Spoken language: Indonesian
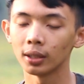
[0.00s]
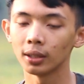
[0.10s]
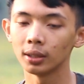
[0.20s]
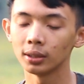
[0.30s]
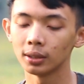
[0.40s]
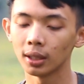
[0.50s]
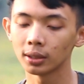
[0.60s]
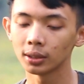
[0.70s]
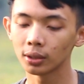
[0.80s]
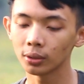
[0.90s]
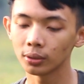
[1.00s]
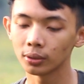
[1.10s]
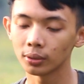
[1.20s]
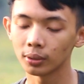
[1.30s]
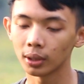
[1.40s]
Nah, jadi dari
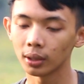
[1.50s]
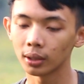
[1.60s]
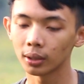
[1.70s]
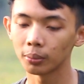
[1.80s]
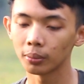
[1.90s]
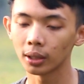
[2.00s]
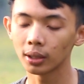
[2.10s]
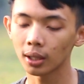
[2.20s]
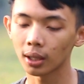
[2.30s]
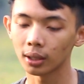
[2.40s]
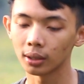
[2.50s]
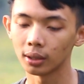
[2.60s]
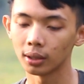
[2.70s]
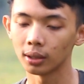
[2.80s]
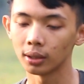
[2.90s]
situ belajarlah.
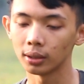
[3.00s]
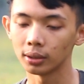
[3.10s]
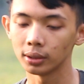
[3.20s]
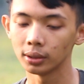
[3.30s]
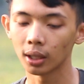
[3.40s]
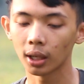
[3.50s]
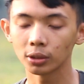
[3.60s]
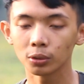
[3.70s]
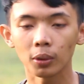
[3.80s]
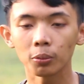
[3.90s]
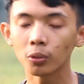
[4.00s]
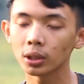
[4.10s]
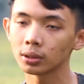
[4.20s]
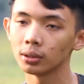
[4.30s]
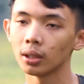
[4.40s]
Eh, jangan cuma
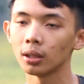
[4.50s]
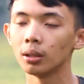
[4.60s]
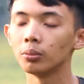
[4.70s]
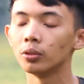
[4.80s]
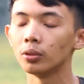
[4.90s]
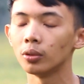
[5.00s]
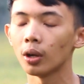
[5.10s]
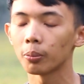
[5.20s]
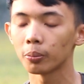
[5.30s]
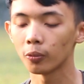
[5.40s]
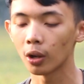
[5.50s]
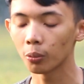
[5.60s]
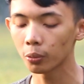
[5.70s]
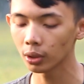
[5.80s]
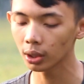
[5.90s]
puas dari ilmu,
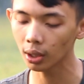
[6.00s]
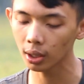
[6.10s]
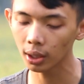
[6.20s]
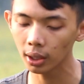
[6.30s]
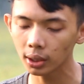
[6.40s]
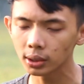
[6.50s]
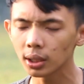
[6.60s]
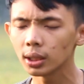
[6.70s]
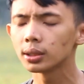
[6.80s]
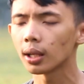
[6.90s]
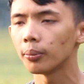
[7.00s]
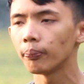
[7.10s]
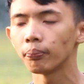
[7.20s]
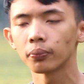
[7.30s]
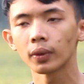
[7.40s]
walaupun kita dari kecil
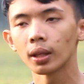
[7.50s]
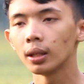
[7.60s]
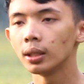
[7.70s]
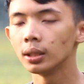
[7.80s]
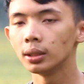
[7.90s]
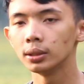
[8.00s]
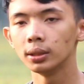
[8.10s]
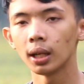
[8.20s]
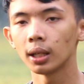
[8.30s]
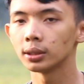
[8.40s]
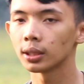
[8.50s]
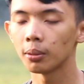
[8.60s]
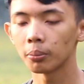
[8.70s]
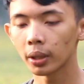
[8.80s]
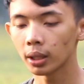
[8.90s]
Islam.
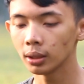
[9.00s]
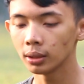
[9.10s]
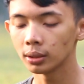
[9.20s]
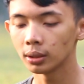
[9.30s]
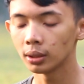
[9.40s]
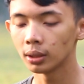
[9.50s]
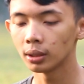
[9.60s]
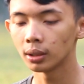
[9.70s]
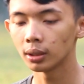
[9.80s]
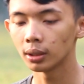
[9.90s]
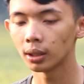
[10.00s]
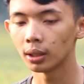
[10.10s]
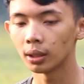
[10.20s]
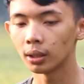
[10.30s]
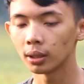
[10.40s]
Jangan sampai
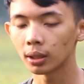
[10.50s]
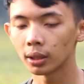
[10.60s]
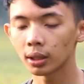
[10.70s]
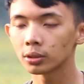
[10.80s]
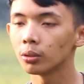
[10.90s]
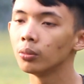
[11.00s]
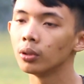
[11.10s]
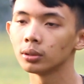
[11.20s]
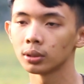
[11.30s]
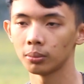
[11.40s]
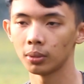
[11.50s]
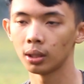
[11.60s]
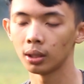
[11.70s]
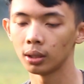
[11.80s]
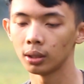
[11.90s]
eh, kita sombong
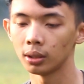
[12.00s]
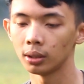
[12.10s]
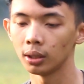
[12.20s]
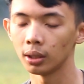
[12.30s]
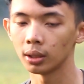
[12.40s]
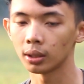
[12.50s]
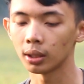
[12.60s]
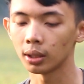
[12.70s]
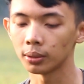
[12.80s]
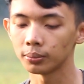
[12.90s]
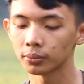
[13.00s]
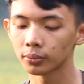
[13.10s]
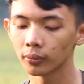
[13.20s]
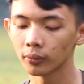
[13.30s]
sama diri kita.